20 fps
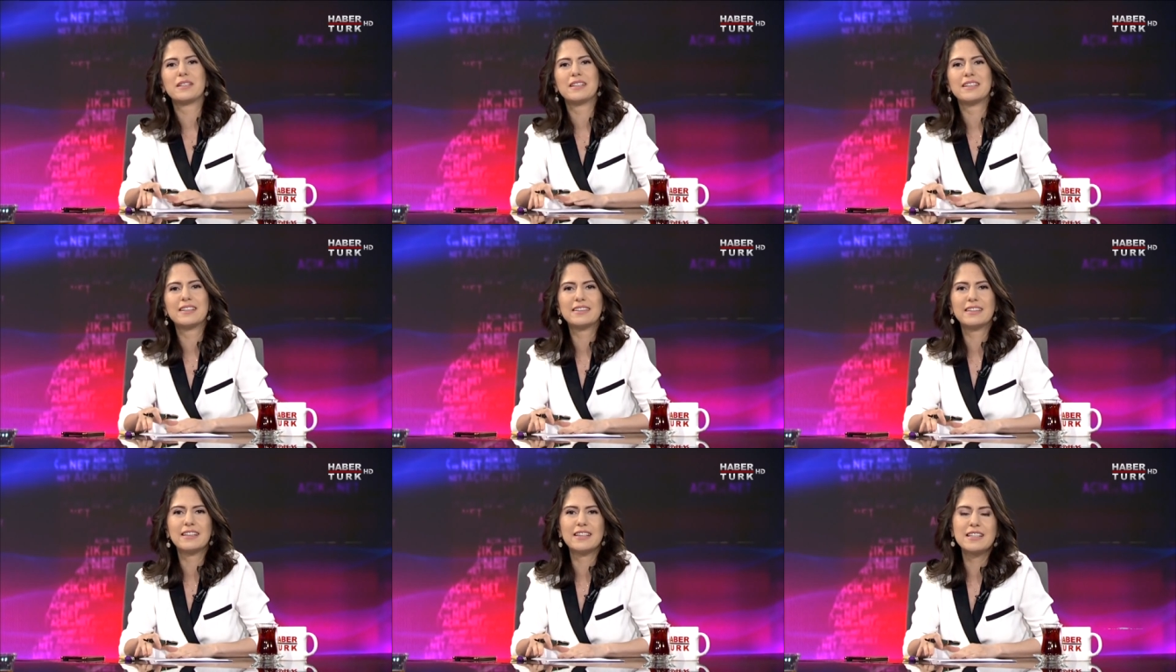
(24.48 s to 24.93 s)

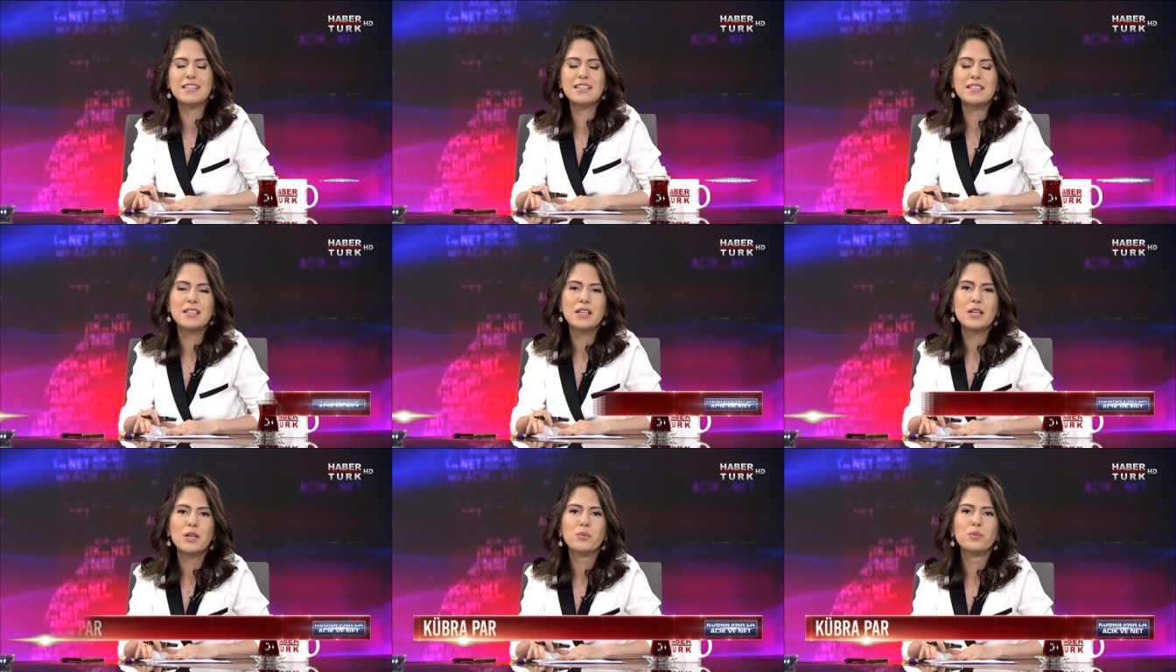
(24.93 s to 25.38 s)
birlikteyiz.
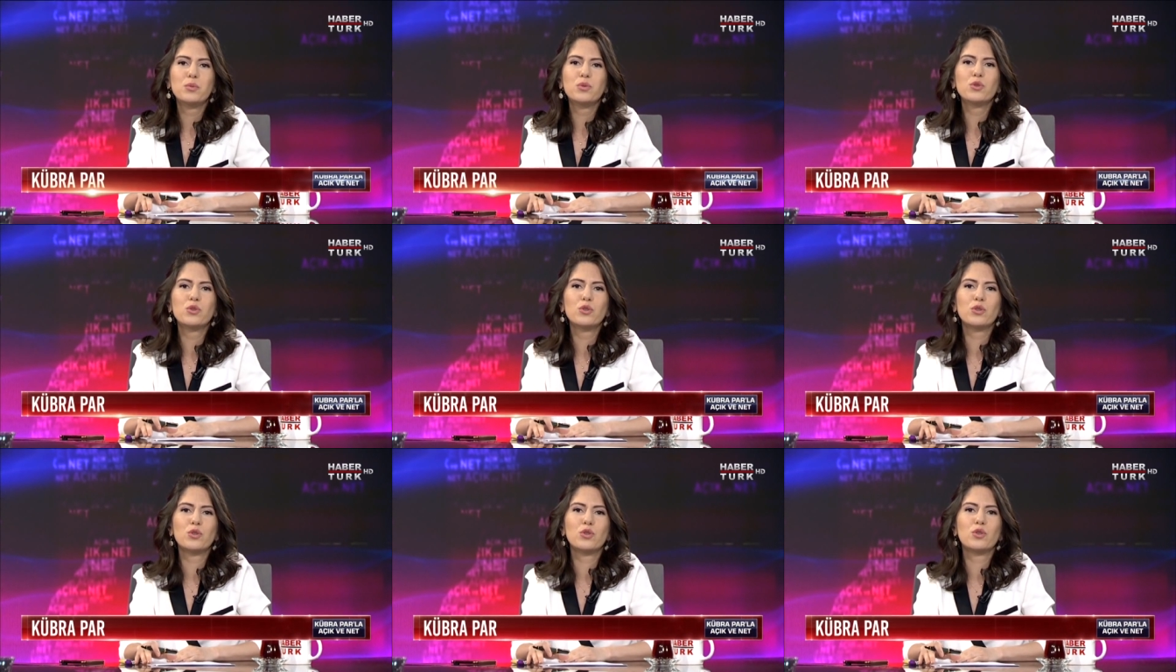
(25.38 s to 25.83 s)

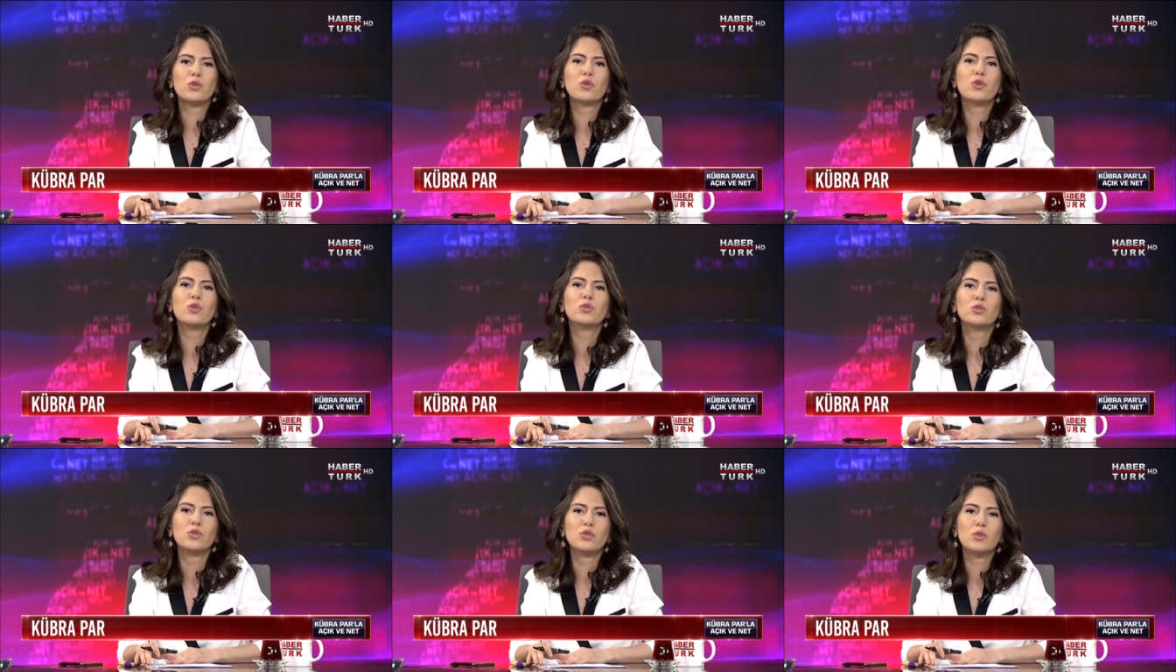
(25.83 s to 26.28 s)
Bugünkü
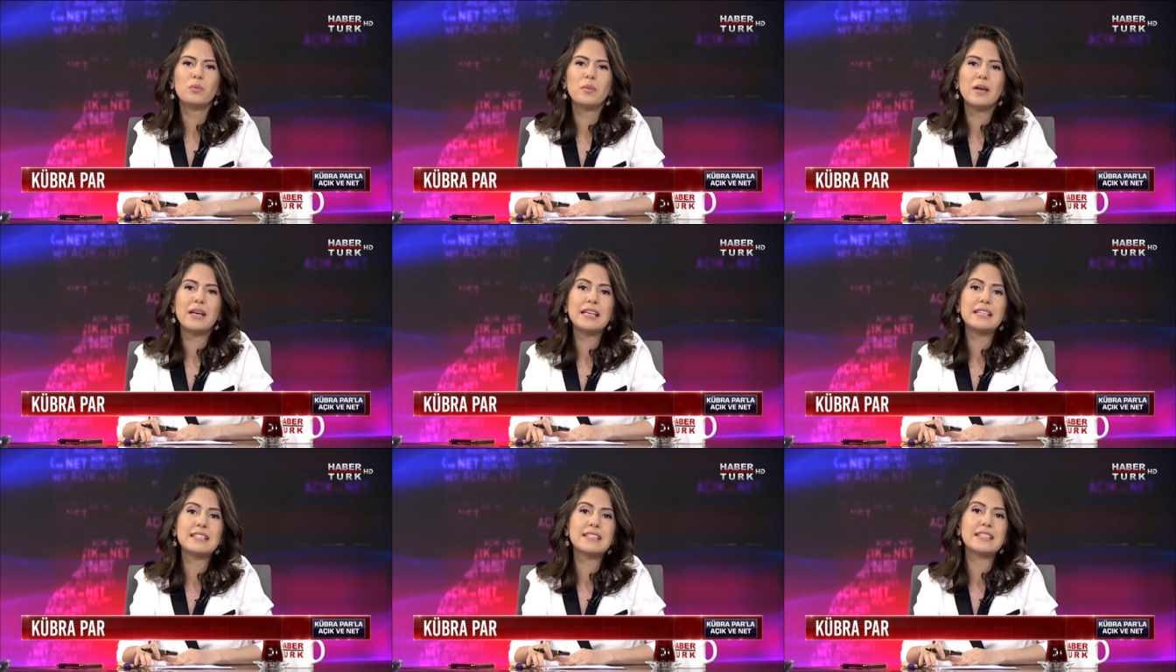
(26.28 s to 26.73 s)
konuğum
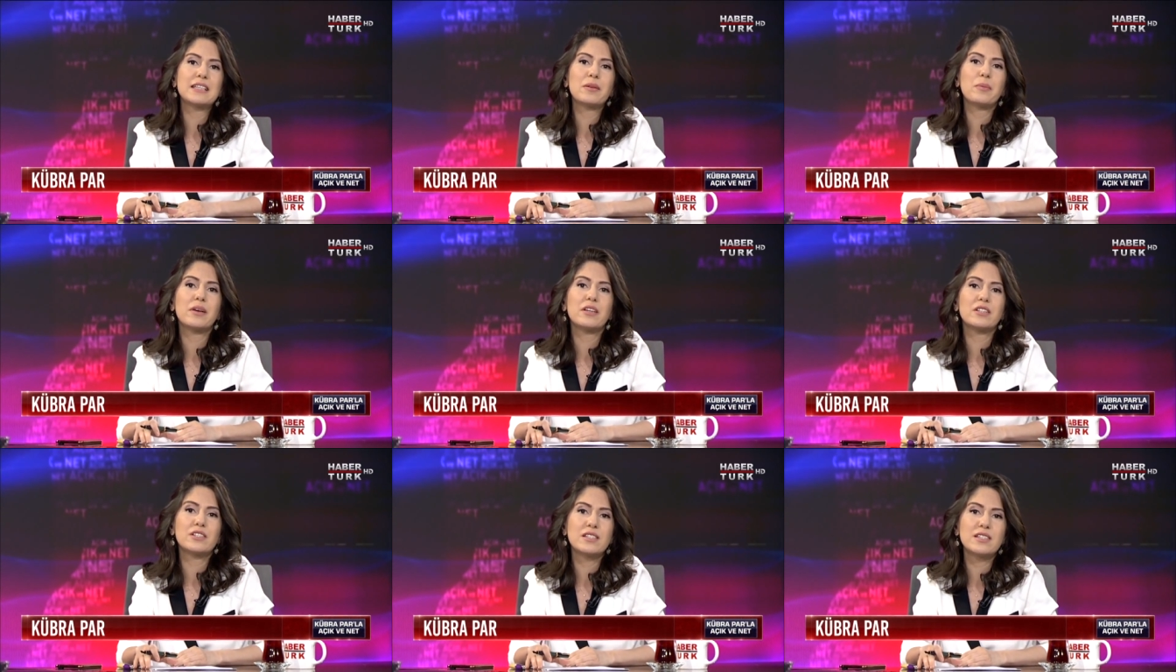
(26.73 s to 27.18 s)
eski
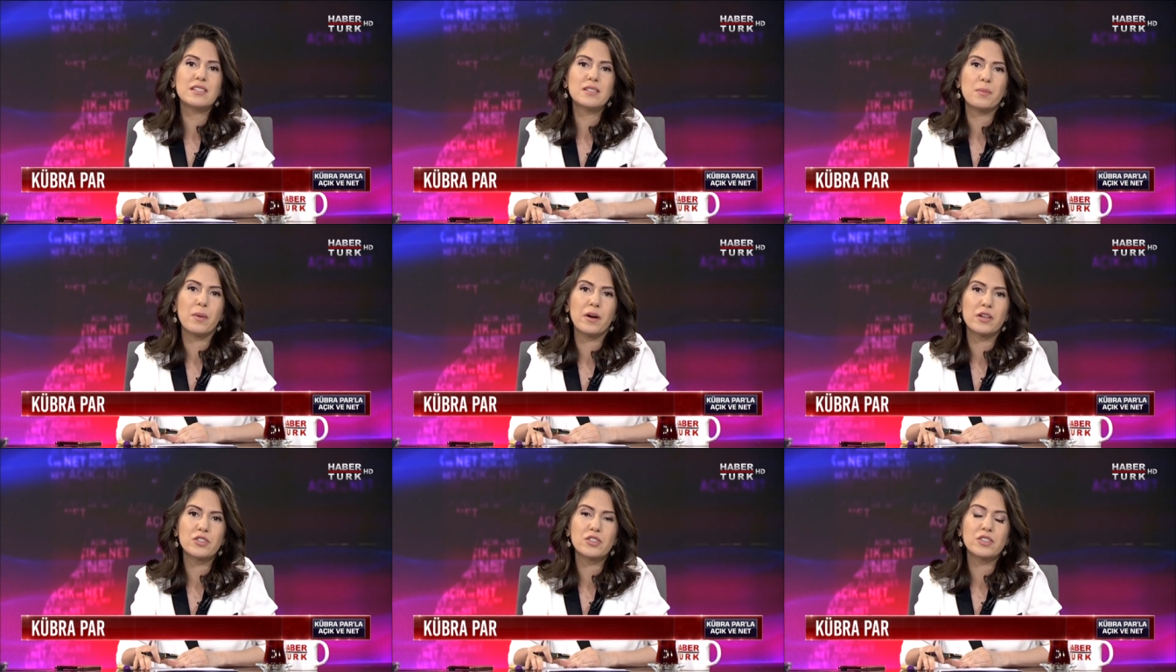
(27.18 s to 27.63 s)
meclis
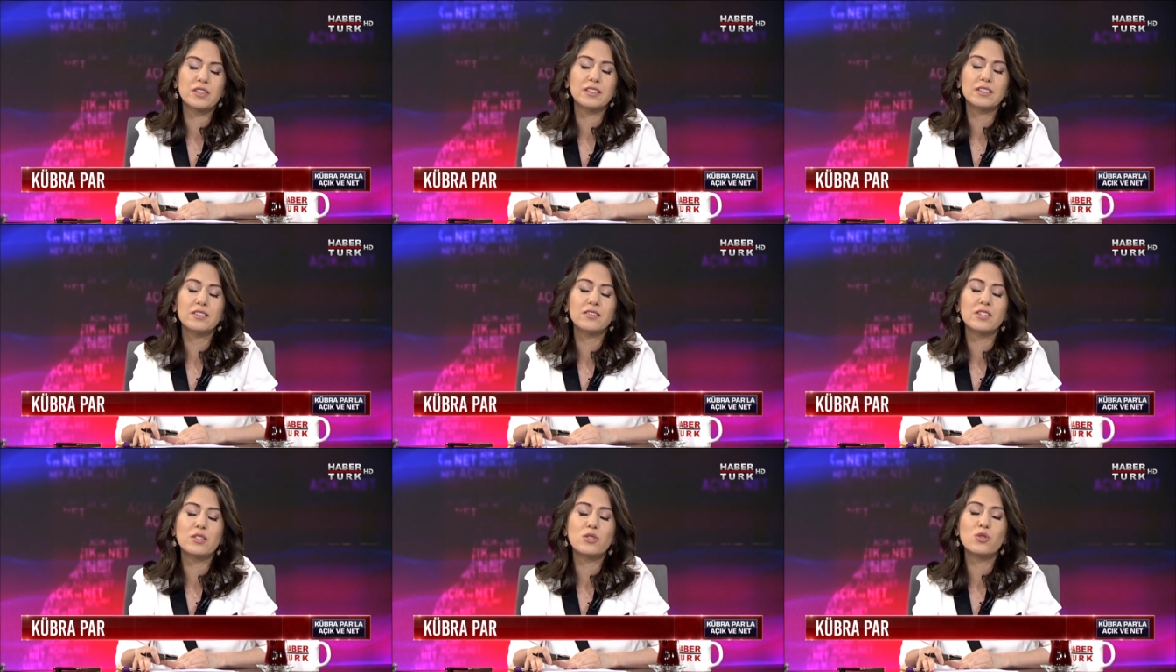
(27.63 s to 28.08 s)

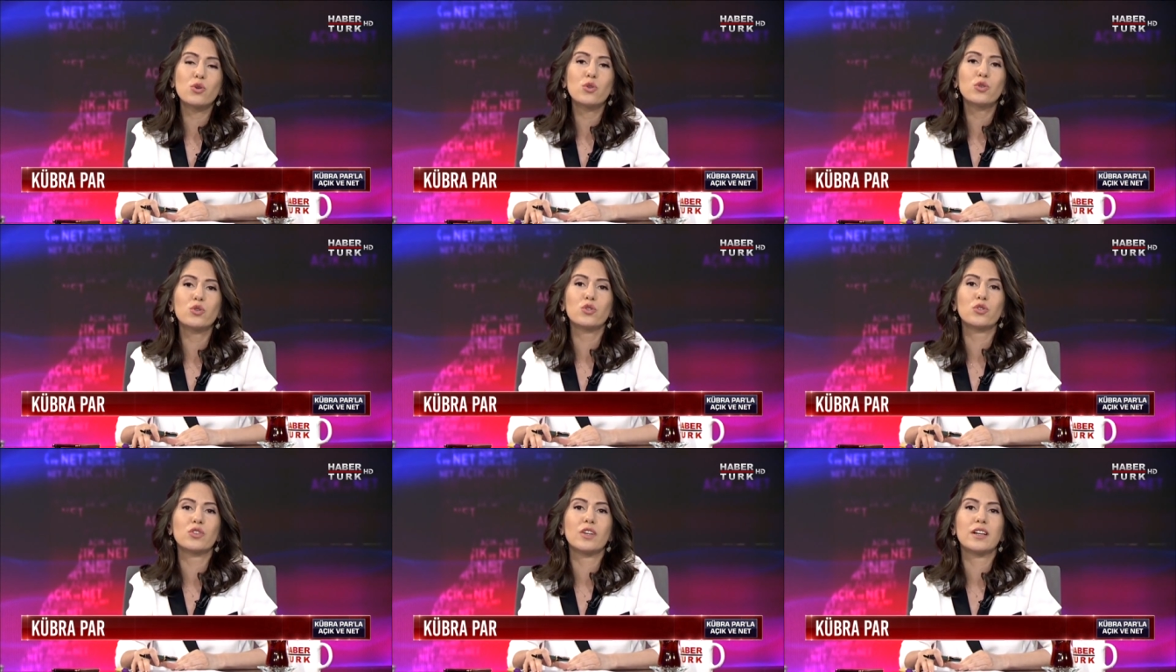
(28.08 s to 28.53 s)
başkanı ve
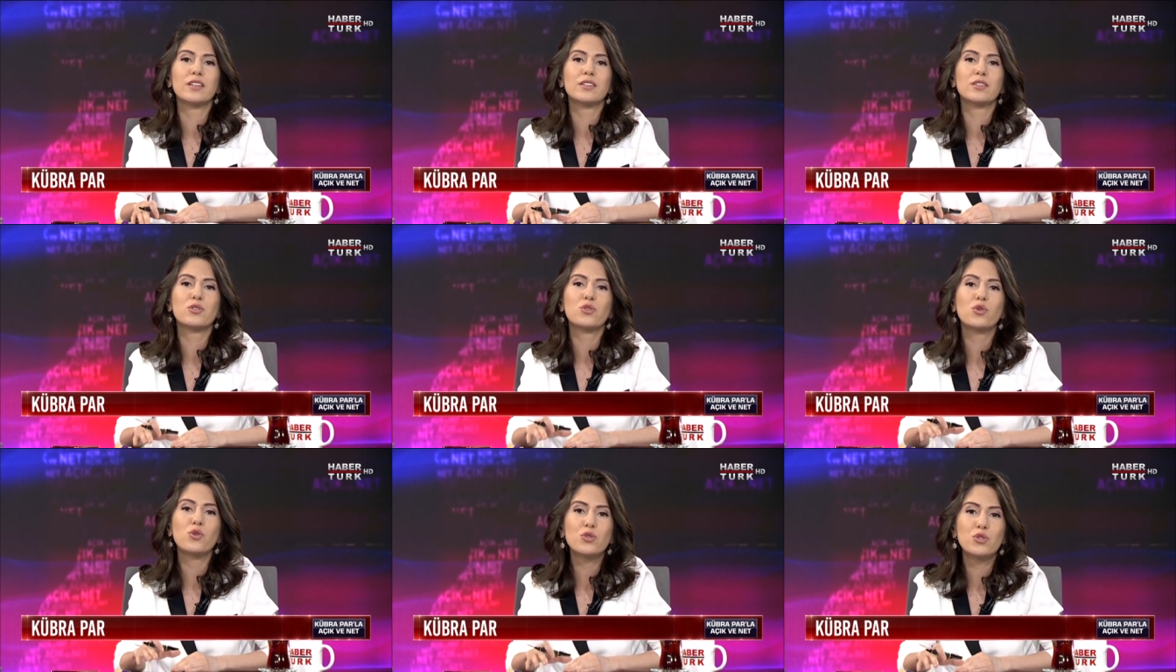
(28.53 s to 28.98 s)
son
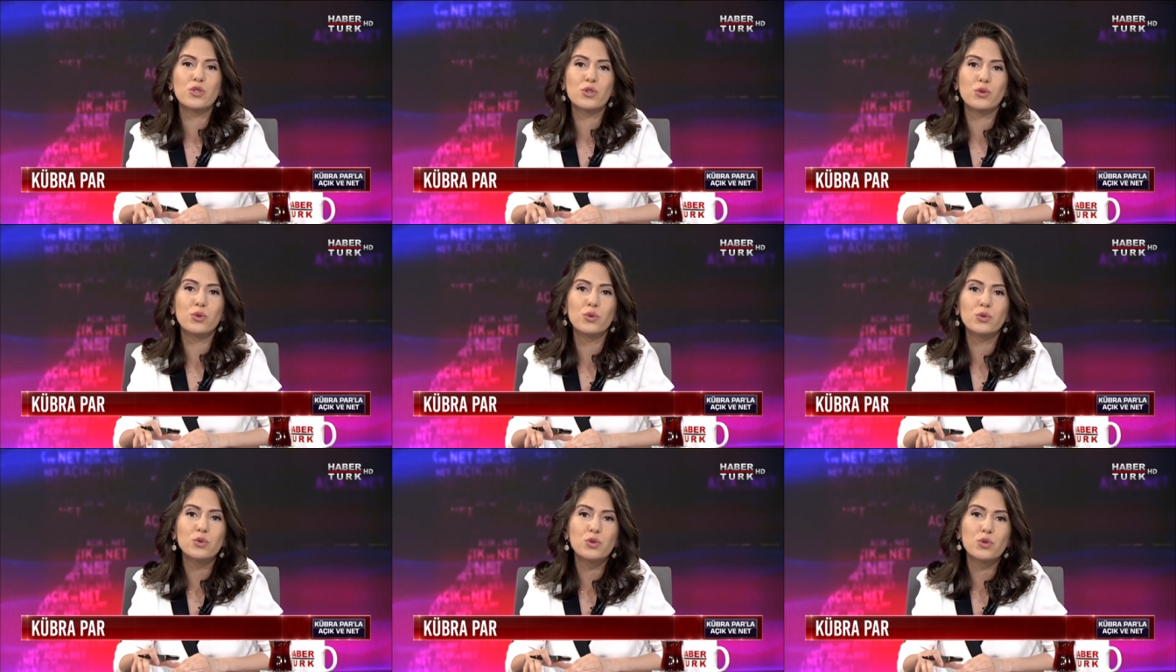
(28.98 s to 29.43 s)
günlerde çokça
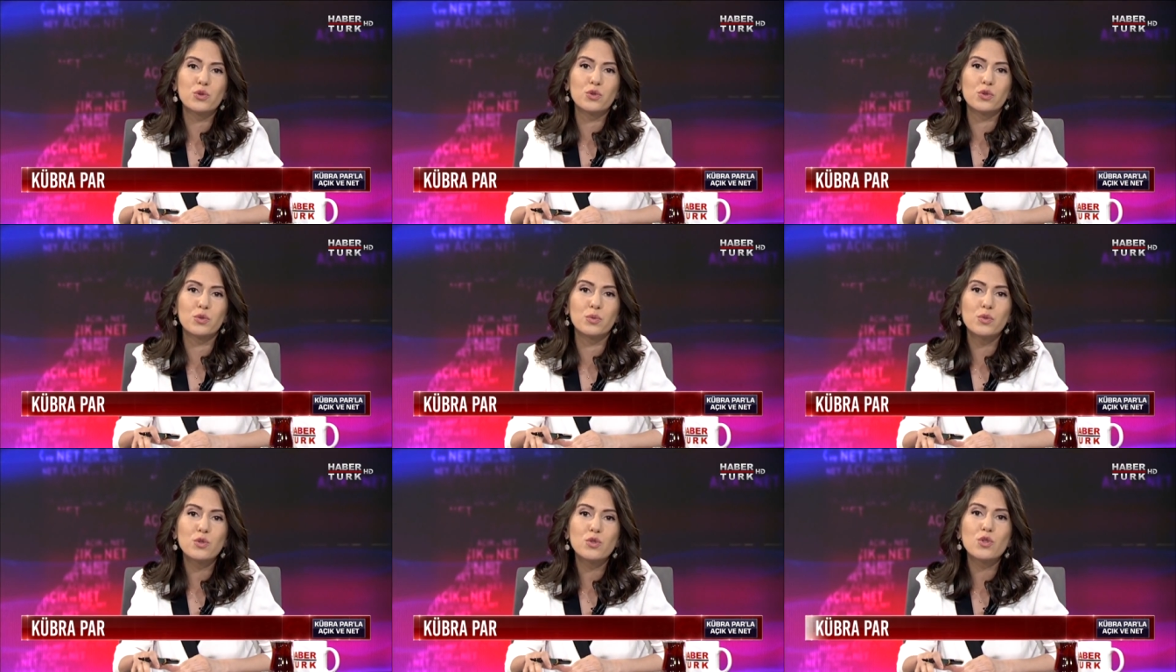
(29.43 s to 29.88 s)

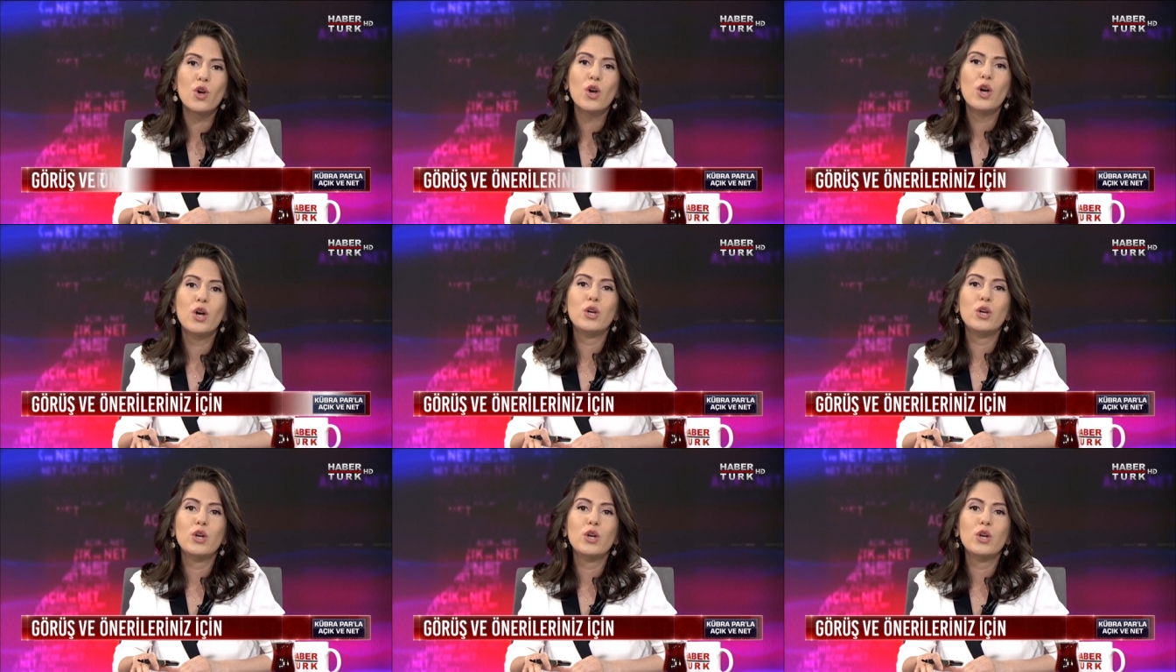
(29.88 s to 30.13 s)
konuştuğumuz